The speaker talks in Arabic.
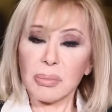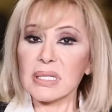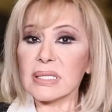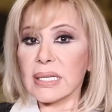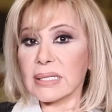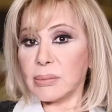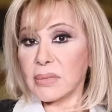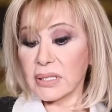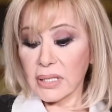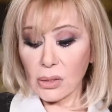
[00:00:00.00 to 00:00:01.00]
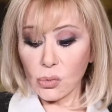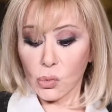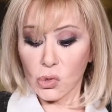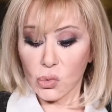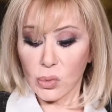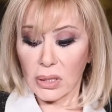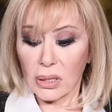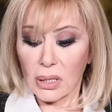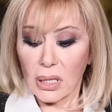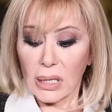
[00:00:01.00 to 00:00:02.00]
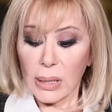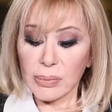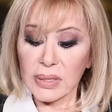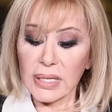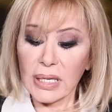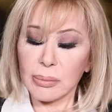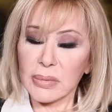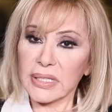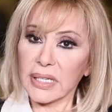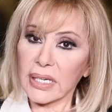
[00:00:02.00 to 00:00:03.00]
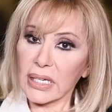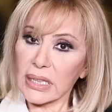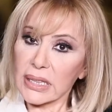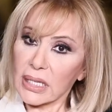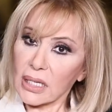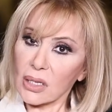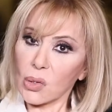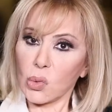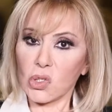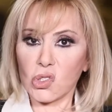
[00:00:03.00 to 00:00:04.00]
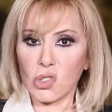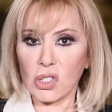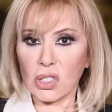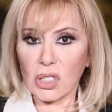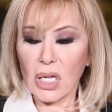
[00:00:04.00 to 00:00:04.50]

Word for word: بس لازم تتأنوا شوي ابتداء من تاريخ 22